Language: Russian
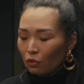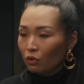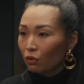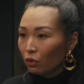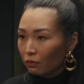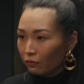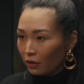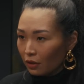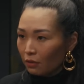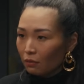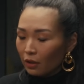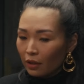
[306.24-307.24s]
слоем
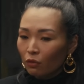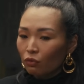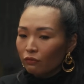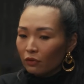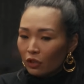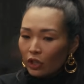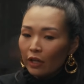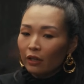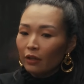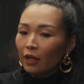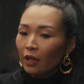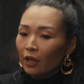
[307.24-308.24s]
видим, да, как он
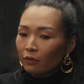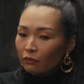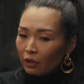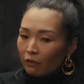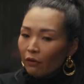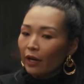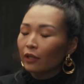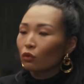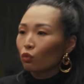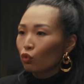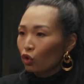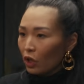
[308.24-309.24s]
вначале выливает
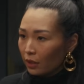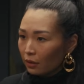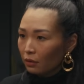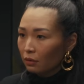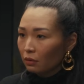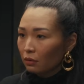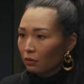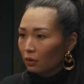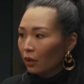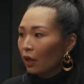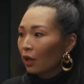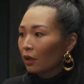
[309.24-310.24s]
ушат
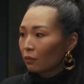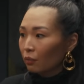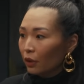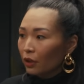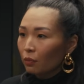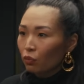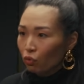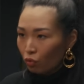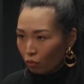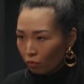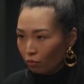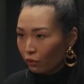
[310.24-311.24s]
на
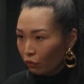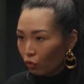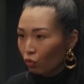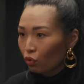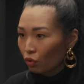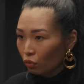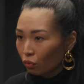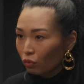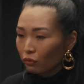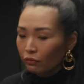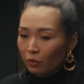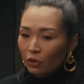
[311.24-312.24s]
погибшую бывшую жену,
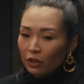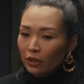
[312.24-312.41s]
вообще mm-hmm.